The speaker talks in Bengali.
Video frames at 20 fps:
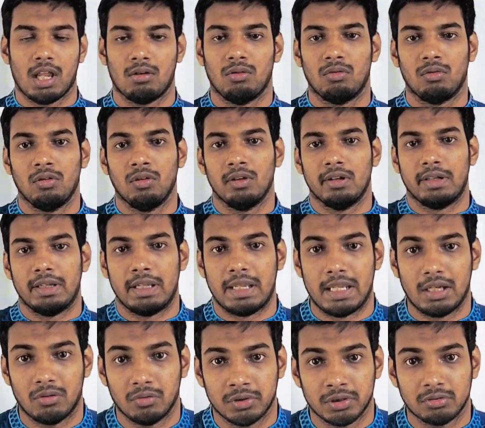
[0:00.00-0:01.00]
এখন
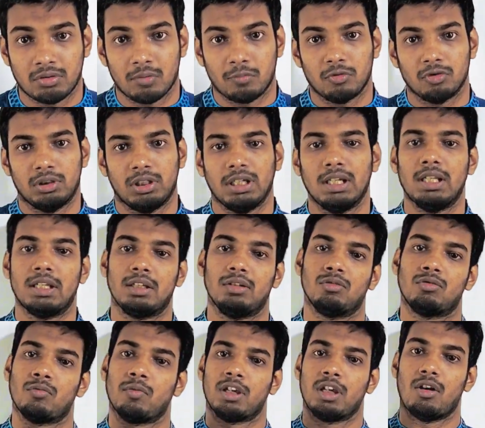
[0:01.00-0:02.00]
এই কোশ্চেন সলভ করতে গেলে
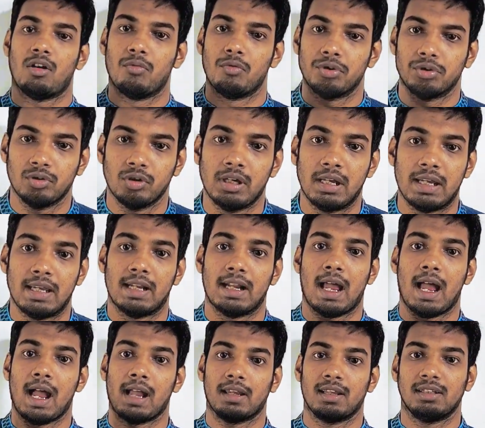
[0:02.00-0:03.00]
কিন্তু তোমাকে অবশ্যই এর
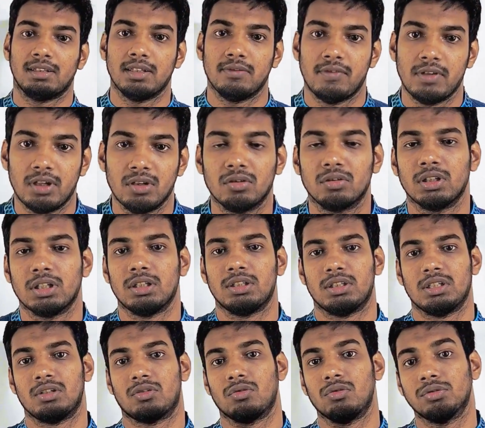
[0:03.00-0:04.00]
আগের যে ভিডিওতে
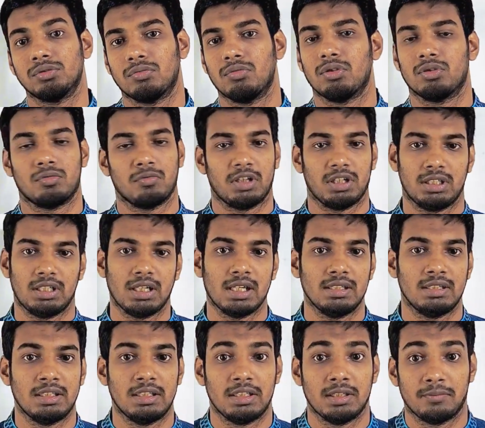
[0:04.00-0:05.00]
যে রুলসগুলো তোমাকে
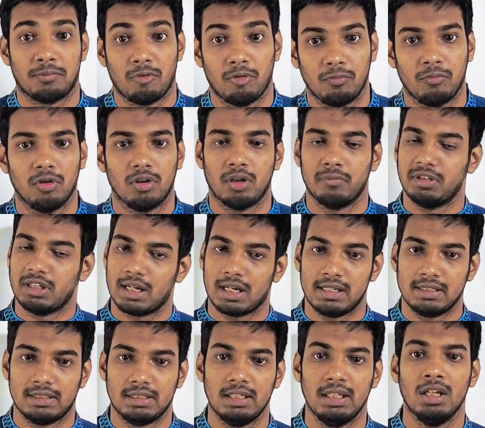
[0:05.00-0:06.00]
শিখাইছি যে প্রুফগুলো আমি
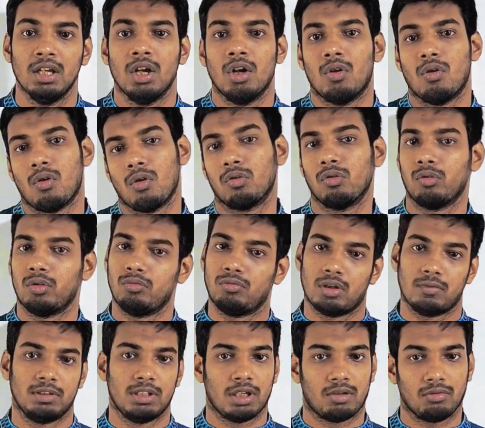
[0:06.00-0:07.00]
দেখাইছি ওগুলো
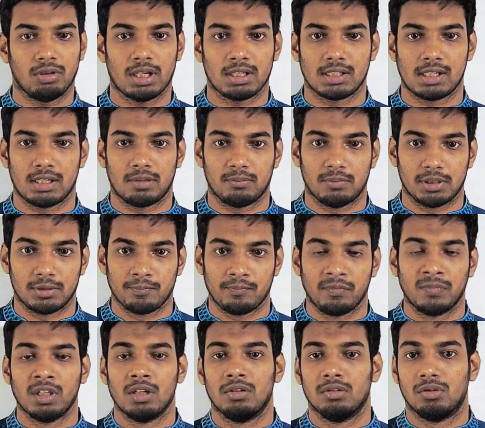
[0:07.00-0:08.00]
কিন্তু আমাদের এখন কাজে লাগবে
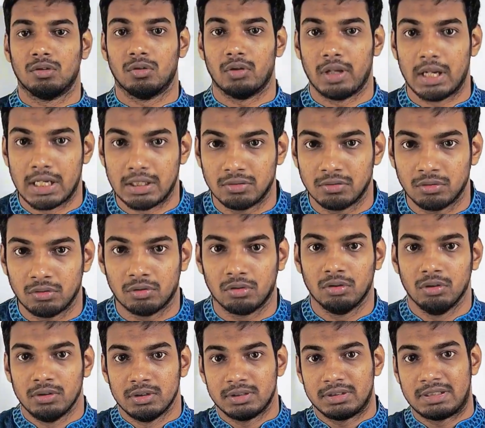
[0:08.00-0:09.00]
তো এই জন্য
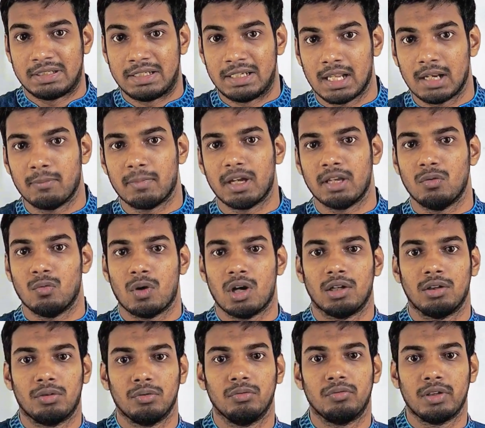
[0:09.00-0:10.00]
সিরিয়াল বাই
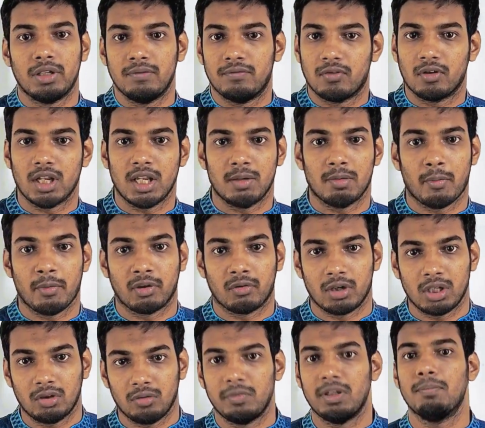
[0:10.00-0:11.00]
ওয়ান টু থ্রি ফোর এভাবে
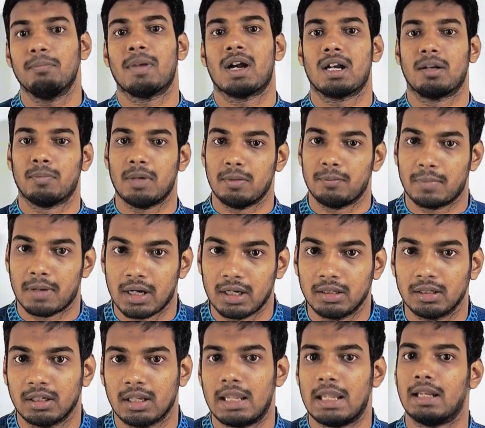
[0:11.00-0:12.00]
করে তুমি পার্ট বাই
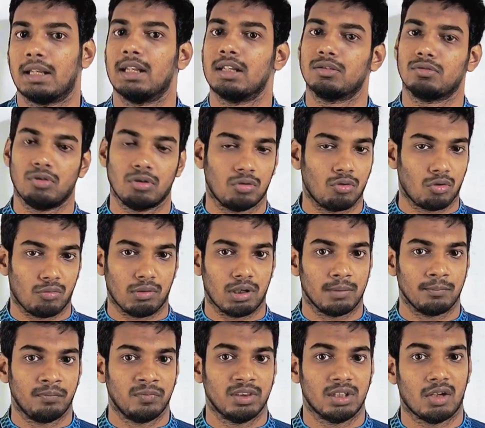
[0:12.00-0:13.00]
পার্ট এই ক্লাসগুলো
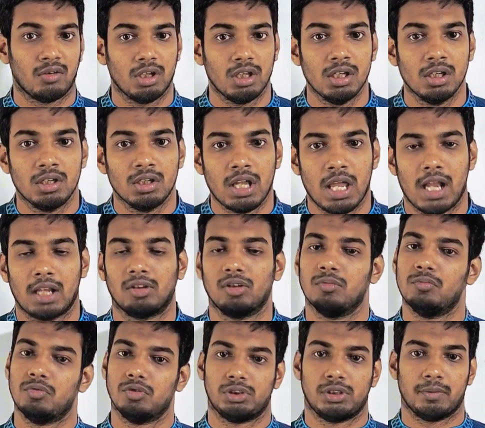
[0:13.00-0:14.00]
করবা তাহলে
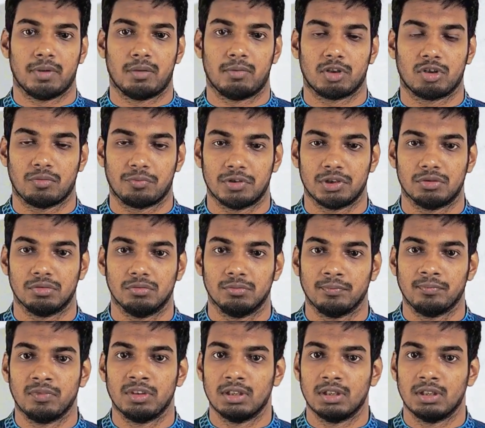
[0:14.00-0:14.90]
একদম বুঝতে পারবা সবকিছু